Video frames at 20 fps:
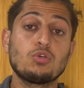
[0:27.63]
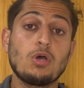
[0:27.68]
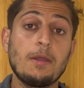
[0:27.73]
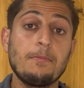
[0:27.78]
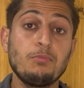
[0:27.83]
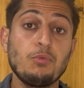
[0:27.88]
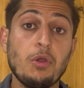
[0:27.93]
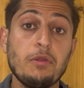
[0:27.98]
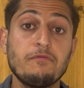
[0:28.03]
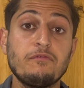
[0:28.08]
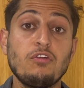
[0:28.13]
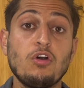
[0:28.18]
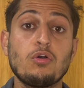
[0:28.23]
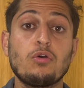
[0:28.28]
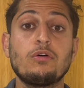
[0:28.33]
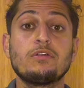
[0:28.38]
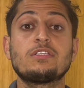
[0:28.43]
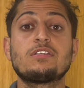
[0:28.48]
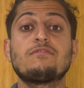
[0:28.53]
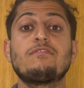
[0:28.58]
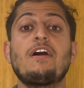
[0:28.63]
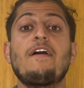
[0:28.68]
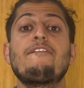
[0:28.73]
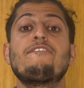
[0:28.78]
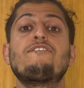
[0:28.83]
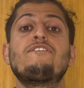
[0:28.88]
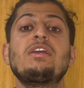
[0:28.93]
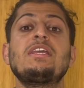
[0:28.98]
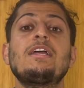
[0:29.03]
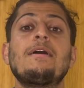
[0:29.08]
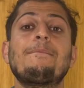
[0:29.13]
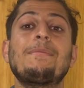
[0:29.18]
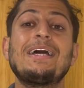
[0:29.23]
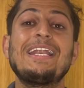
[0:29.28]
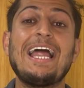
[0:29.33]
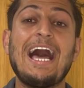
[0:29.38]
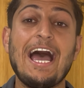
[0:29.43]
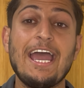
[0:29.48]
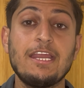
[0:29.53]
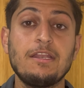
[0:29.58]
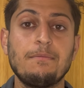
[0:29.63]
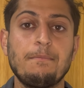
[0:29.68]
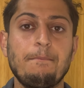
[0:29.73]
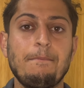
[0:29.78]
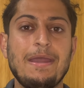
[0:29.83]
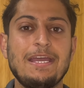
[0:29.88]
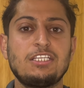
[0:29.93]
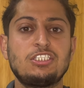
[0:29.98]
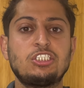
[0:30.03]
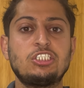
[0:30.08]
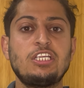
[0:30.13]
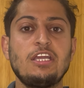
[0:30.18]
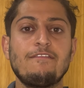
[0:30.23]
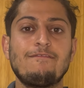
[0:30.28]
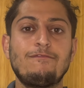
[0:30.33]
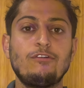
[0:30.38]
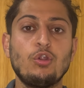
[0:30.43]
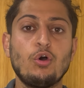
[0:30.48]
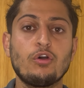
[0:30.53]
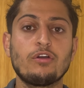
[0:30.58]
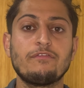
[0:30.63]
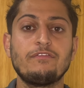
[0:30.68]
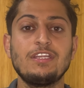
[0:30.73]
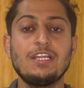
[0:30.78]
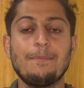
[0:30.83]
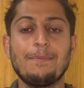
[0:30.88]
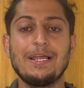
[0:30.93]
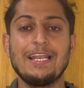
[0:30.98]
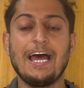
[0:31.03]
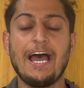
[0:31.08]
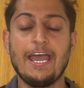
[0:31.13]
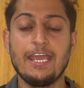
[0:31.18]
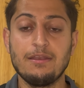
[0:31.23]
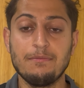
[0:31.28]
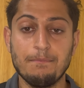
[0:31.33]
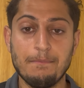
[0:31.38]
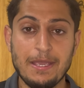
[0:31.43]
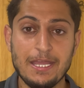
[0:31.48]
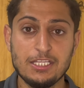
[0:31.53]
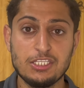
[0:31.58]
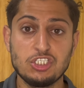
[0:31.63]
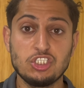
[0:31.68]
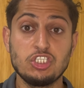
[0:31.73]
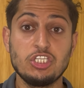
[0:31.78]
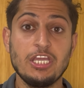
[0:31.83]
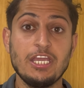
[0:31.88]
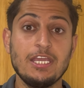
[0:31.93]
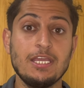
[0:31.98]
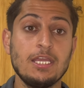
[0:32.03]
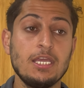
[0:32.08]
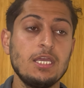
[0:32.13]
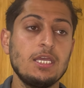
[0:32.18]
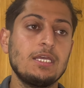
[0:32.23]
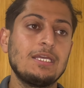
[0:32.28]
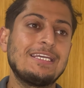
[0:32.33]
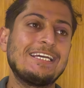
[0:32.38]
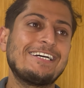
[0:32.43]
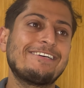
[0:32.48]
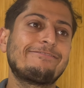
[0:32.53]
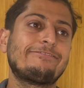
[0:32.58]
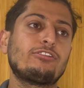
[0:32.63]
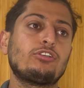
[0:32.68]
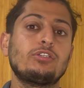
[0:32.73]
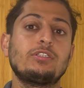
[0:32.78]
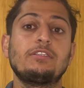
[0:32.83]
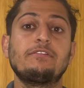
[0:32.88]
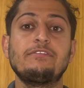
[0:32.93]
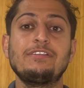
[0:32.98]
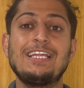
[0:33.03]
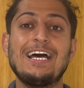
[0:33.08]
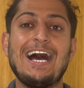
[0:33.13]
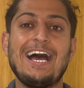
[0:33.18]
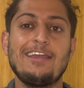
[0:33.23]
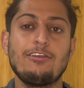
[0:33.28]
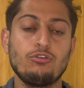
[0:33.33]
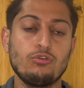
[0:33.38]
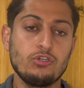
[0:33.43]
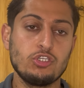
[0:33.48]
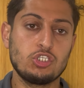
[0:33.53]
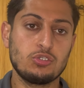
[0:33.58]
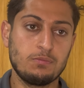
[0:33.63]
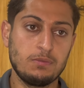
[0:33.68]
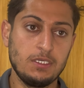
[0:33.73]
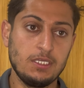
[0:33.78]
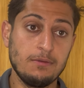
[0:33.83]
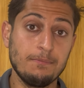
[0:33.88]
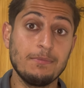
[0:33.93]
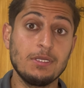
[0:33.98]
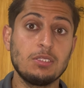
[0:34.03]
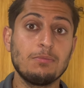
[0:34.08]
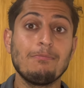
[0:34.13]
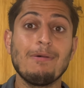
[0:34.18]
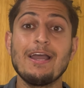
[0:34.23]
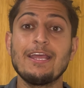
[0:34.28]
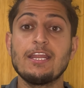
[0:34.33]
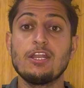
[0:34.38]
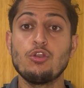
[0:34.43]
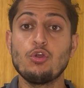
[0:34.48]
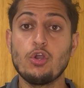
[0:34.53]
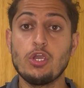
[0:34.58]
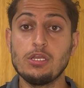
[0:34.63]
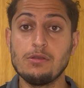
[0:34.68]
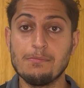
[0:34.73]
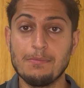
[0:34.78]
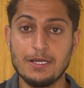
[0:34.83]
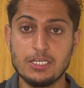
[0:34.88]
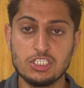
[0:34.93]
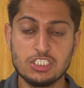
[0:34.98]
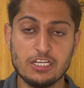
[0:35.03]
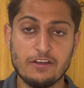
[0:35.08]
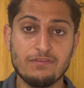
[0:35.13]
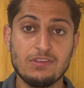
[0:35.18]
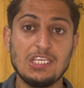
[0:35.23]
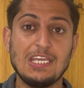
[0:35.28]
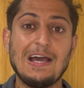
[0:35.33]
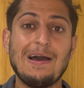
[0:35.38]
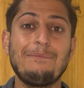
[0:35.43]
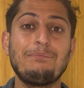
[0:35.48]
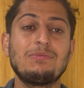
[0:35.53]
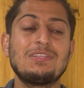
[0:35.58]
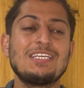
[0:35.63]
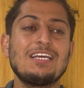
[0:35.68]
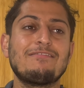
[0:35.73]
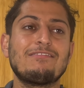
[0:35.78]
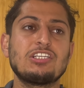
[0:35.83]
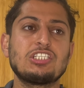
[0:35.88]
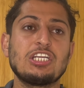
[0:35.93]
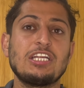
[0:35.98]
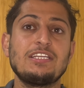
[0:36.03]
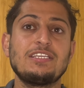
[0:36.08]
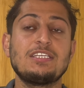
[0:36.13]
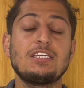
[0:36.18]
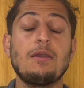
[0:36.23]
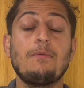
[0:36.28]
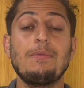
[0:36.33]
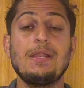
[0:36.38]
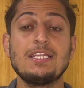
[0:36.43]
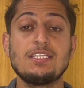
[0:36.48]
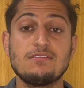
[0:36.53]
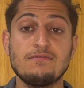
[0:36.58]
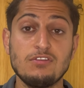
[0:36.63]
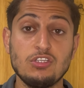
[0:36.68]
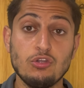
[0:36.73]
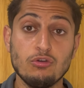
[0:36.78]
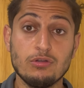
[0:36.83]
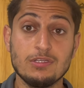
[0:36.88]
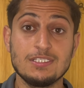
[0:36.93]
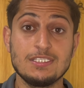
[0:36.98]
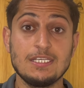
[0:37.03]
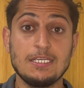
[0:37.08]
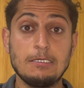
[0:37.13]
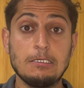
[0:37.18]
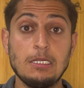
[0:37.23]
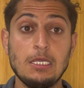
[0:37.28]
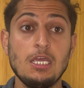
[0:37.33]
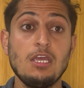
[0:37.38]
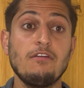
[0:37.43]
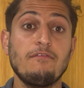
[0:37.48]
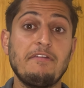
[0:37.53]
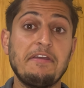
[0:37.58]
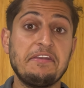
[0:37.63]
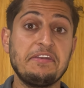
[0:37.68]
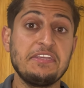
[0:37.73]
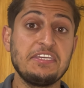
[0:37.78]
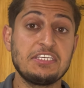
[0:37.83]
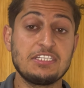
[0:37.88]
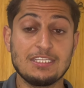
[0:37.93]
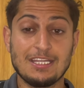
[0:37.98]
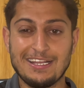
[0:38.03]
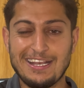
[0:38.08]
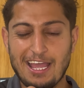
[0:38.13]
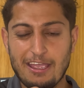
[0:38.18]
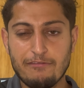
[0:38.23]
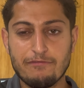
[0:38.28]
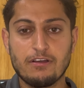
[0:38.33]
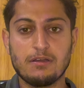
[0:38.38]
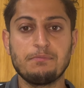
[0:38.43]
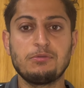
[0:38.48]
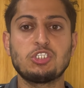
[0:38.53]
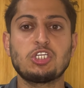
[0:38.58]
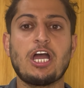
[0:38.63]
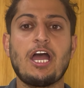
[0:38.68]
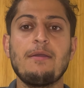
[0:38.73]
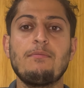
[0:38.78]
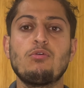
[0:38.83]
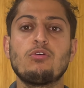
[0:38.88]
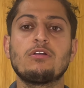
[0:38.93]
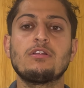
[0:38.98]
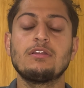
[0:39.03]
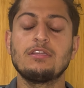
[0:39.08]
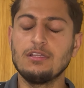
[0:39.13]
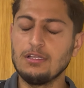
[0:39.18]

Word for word: zu einem neuen Vlog und zwar wieder mal ein Matchday-Vlog, wieder mal ein Matchday. Ja, Freunde, wieder ein neues Spiel mit meiner neuen Mannschaft. Ihr habt sehr wahrscheinlich im letzten Video gesehen. Wenn nicht, dann einfach Beschreibung